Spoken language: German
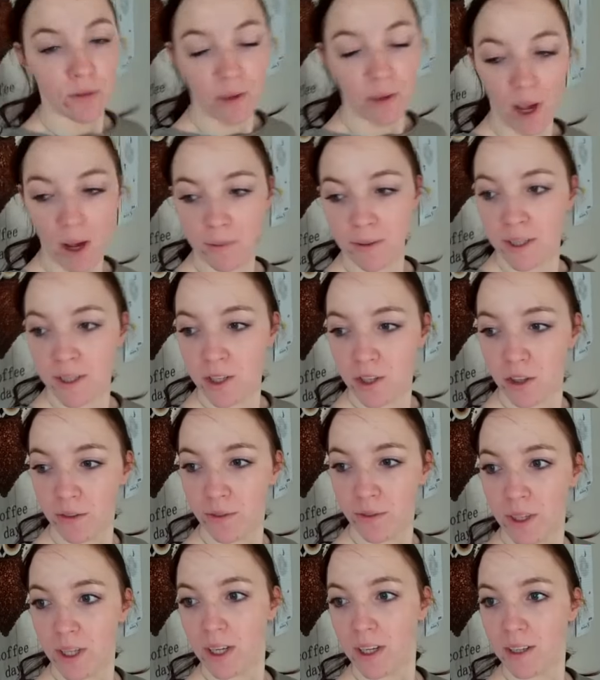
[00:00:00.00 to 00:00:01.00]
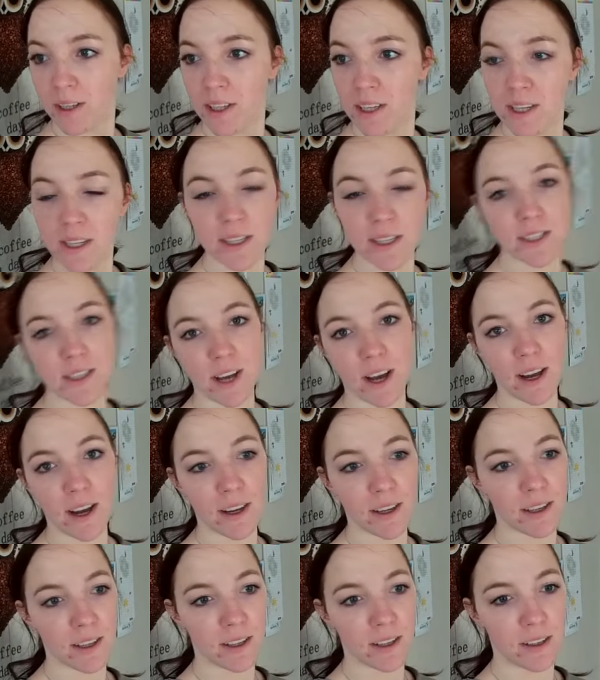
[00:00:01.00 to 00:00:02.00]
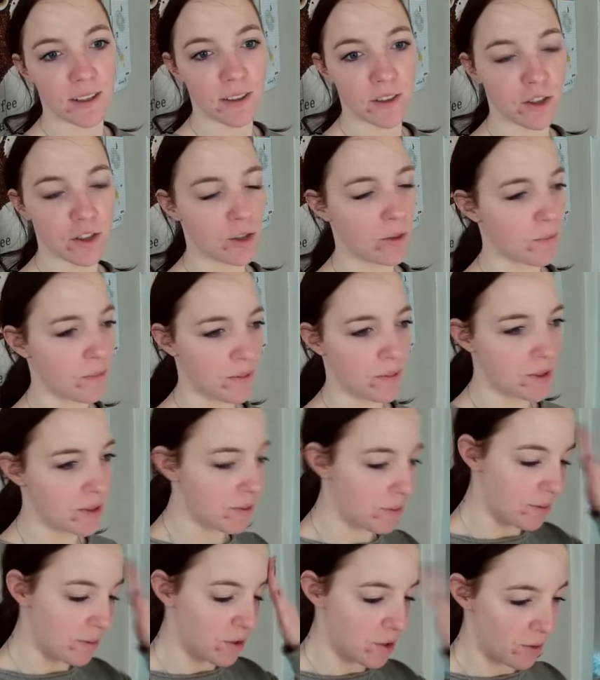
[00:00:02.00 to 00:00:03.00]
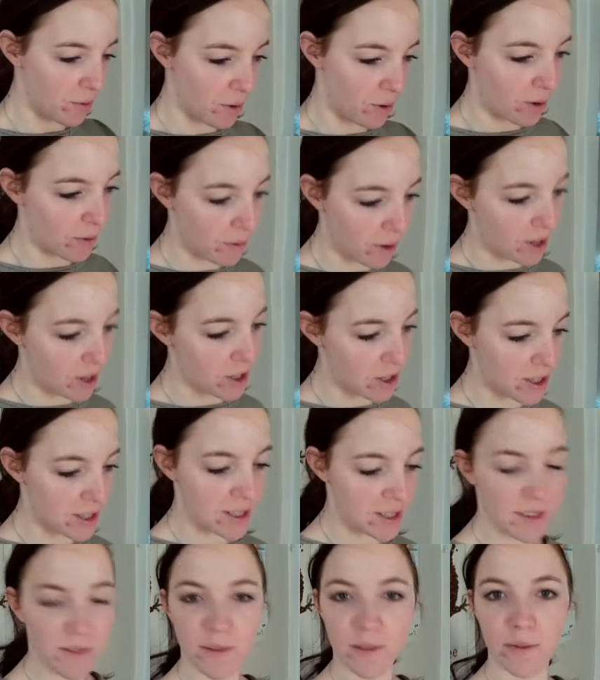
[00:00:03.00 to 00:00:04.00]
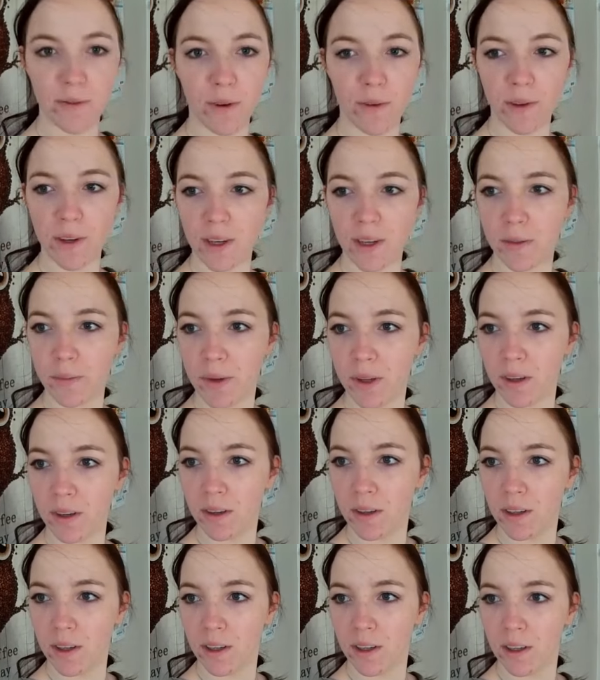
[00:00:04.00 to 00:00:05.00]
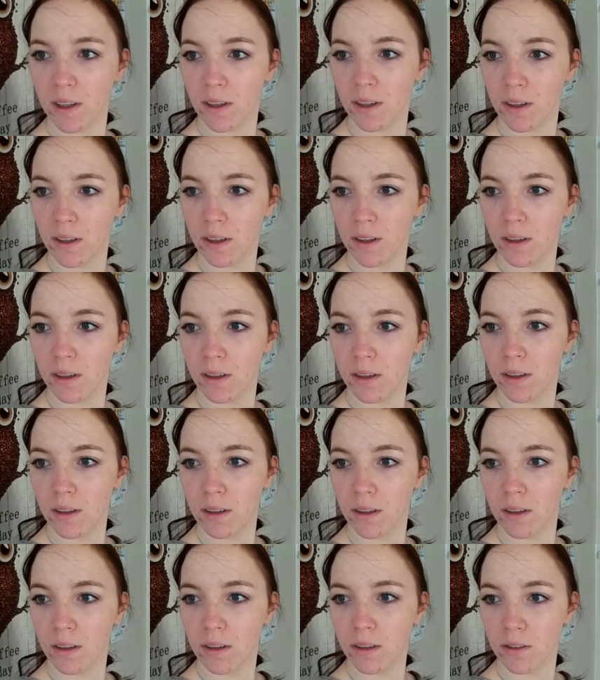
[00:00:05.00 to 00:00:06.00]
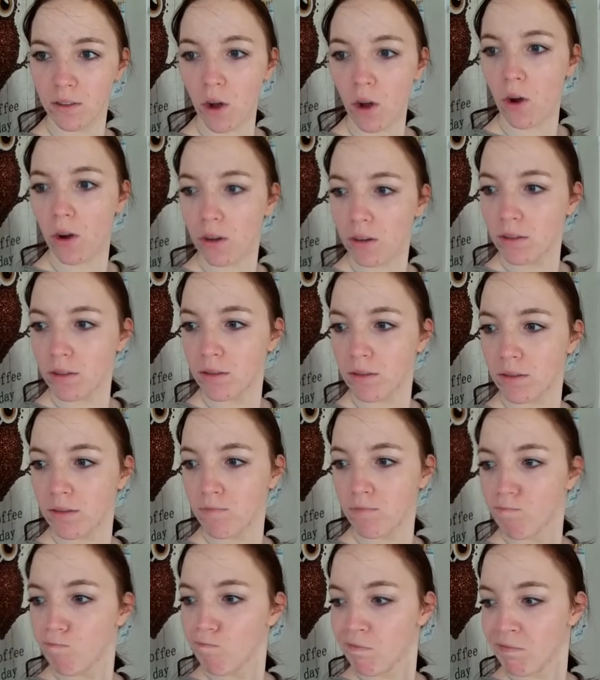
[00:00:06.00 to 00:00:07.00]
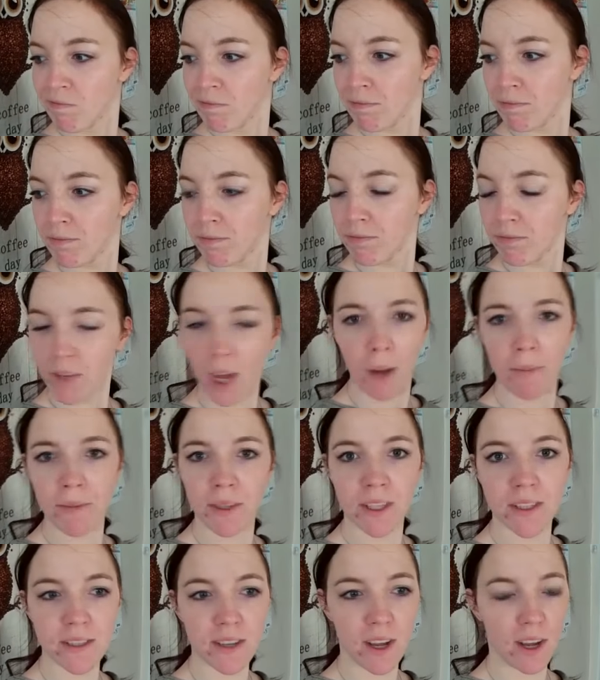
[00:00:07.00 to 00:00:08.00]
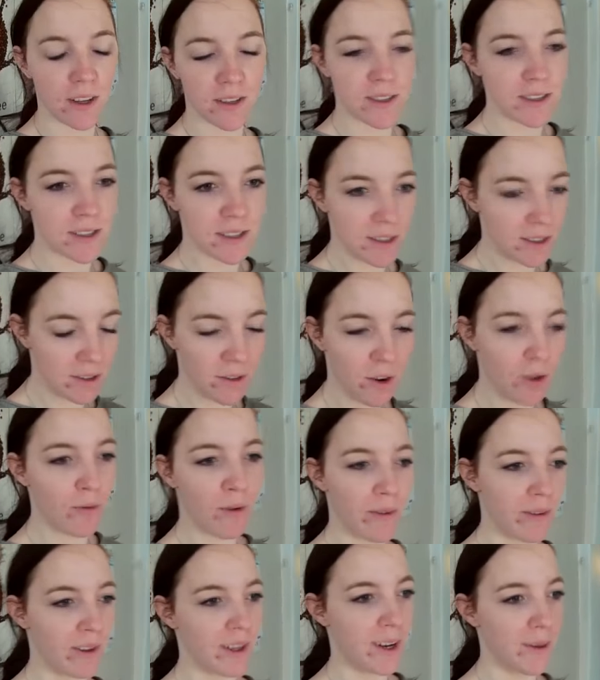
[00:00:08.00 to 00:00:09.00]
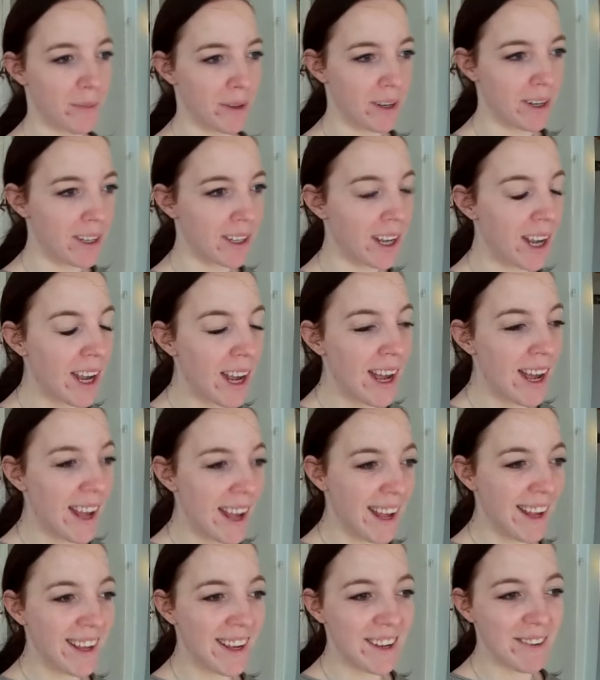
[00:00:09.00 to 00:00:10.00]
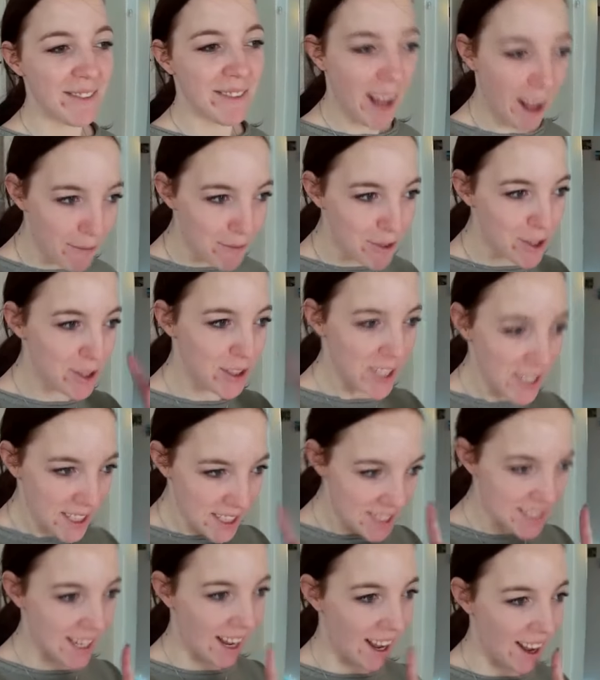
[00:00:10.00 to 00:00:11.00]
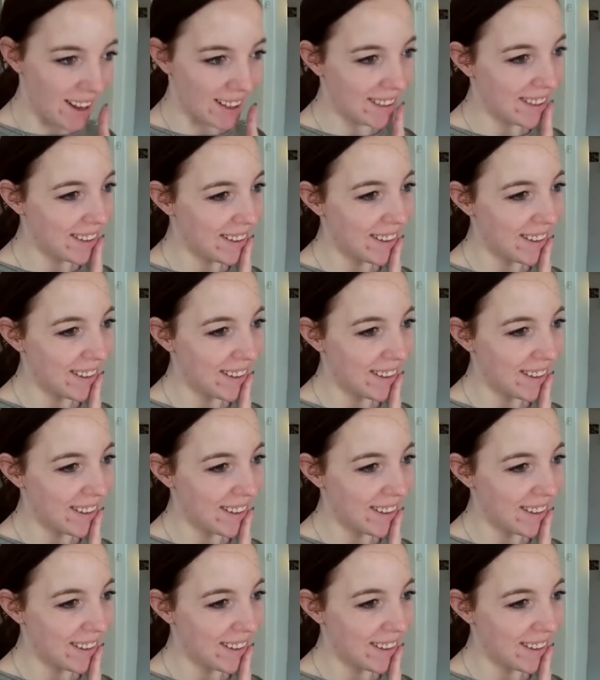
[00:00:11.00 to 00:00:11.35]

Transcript: So, wir haben es jetzt schon wieder Dienstag. Stopp, ich bin schon voll falsch. Siehst du, wie verwirrt ich bin? Doch, wir haben Dienstag. Siehst du, noch verwirrter bin ich. Äh, wir haben schon Dienstag.